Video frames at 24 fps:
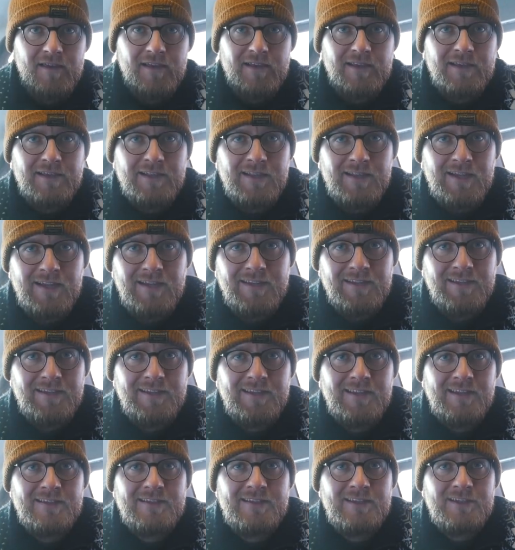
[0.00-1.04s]
Generalnie
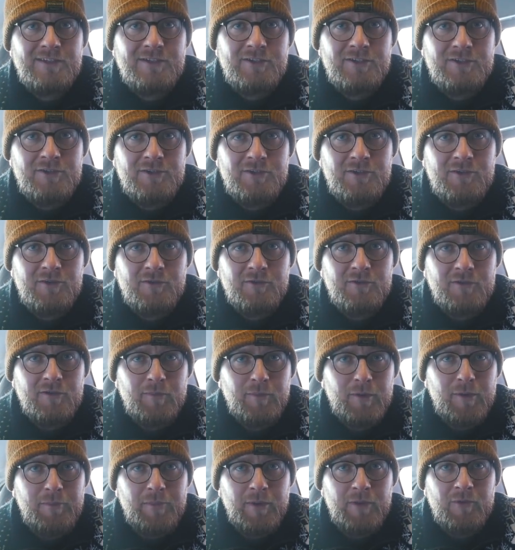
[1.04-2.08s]
teraz nasze życie od
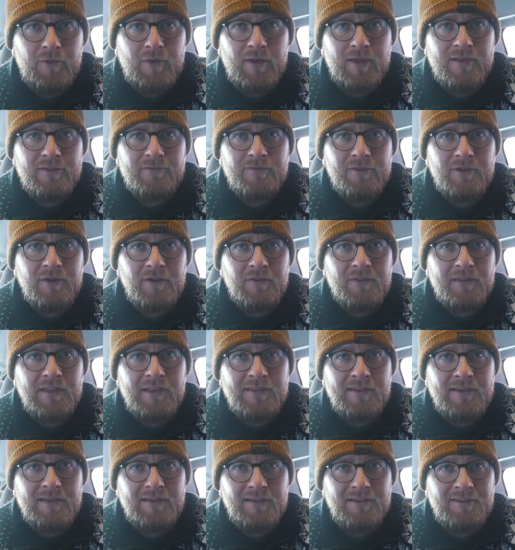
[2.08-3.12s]
dobrych paru lat wygląda
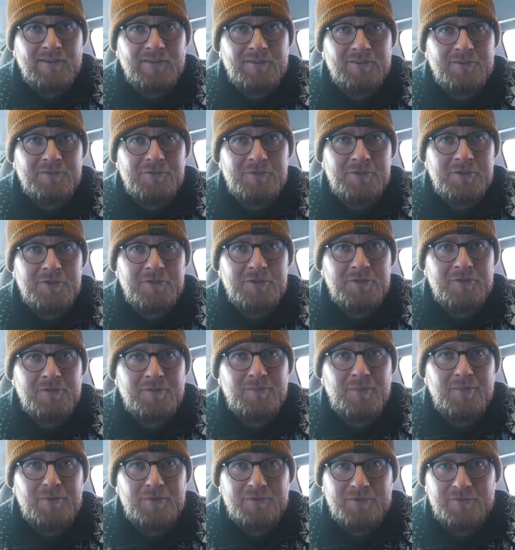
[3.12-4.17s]
tak, że
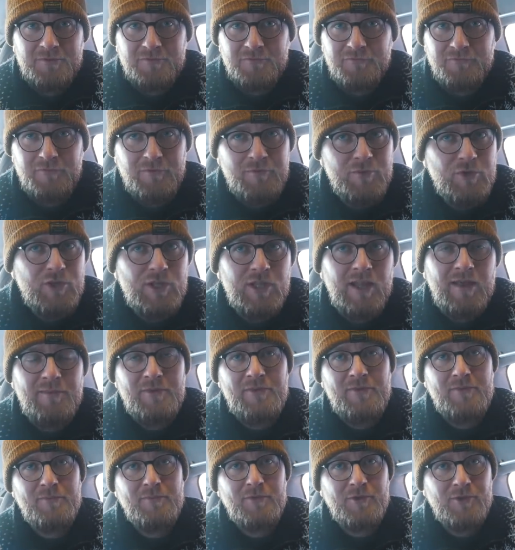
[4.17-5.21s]
po prostu wymyślamy
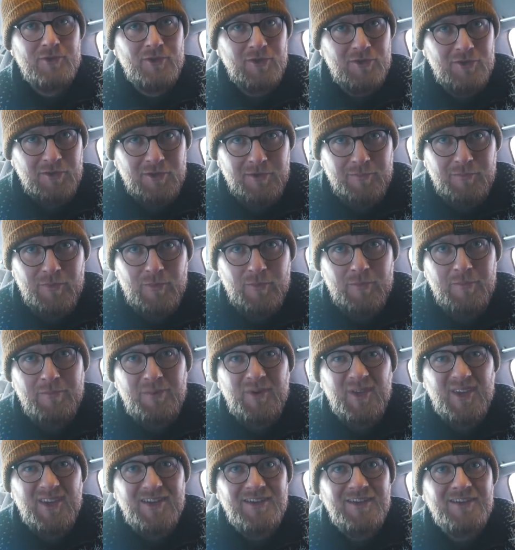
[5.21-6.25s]
sobie, gdzie chcielibyśmy
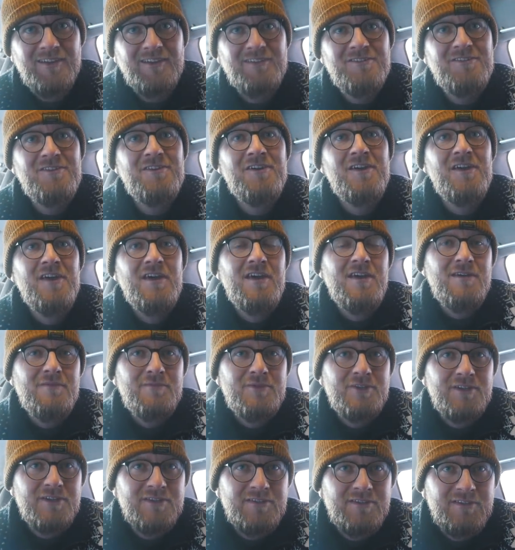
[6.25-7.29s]
pojechać.
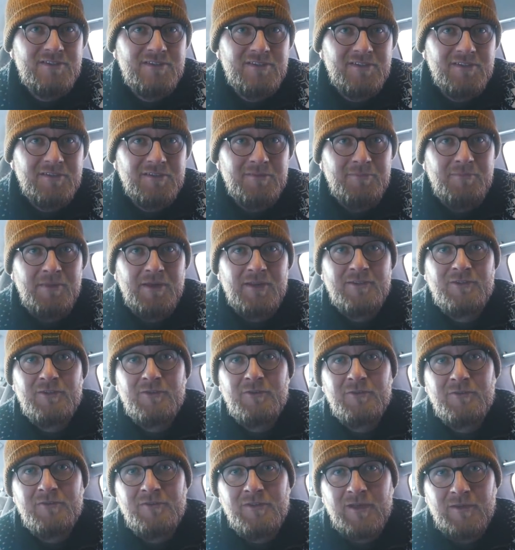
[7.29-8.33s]
Przez e, parę
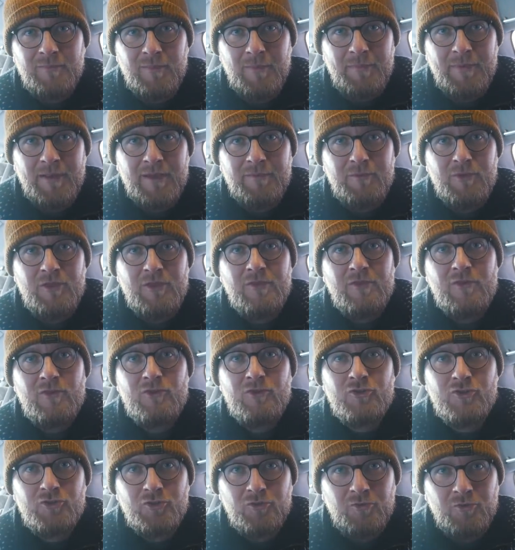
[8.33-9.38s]
tygodni albo parę miesięcy
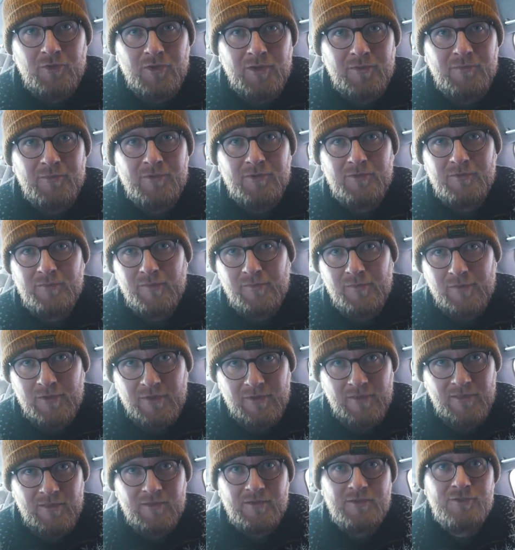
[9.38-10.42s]
się szykujemy, robimy
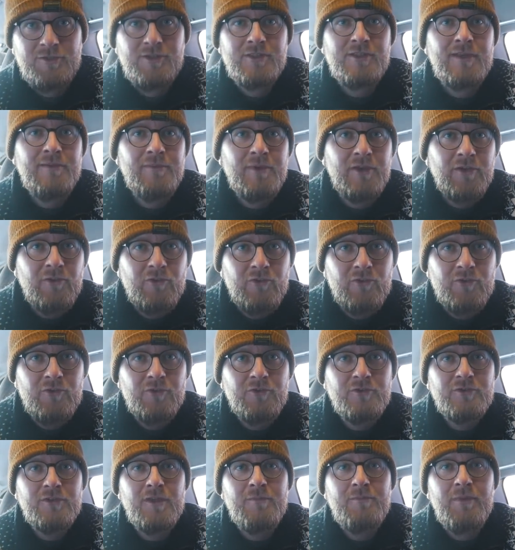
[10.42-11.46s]
research, czytamy jakieś
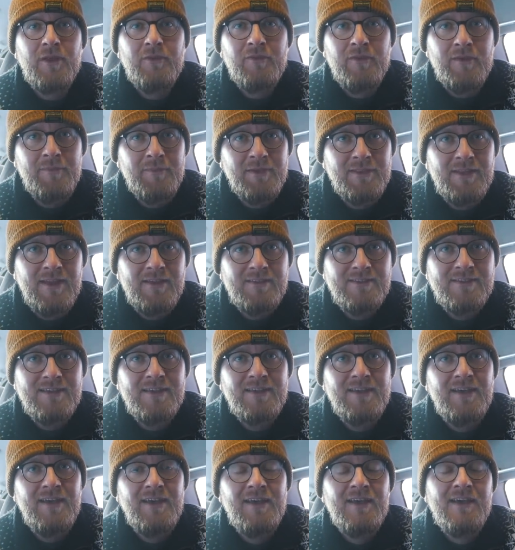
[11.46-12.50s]
książki, planujemy
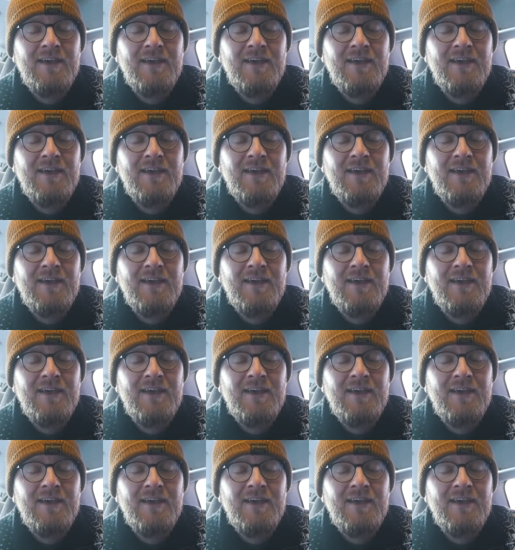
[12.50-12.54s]
trasę,